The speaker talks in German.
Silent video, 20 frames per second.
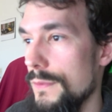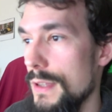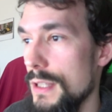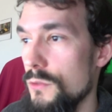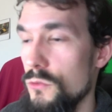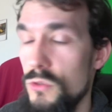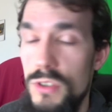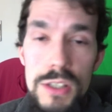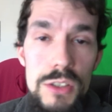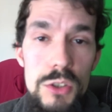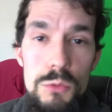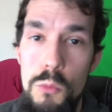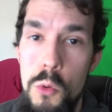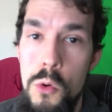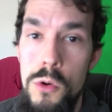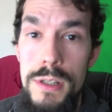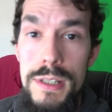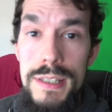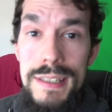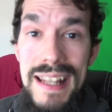weil sonst kann ich
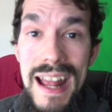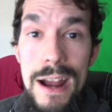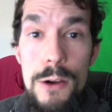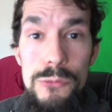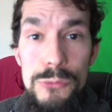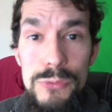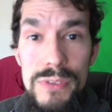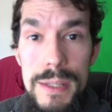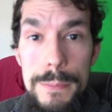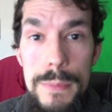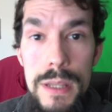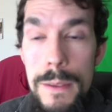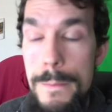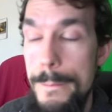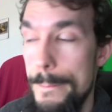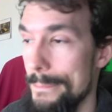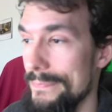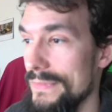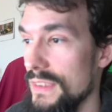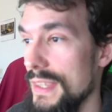morgen nicht aufnehmen.
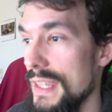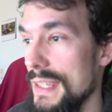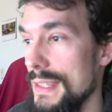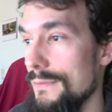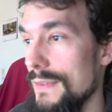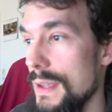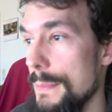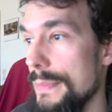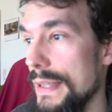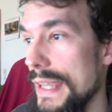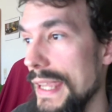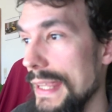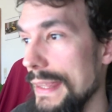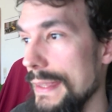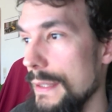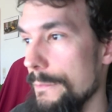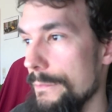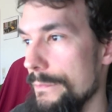Und das wäre blöd.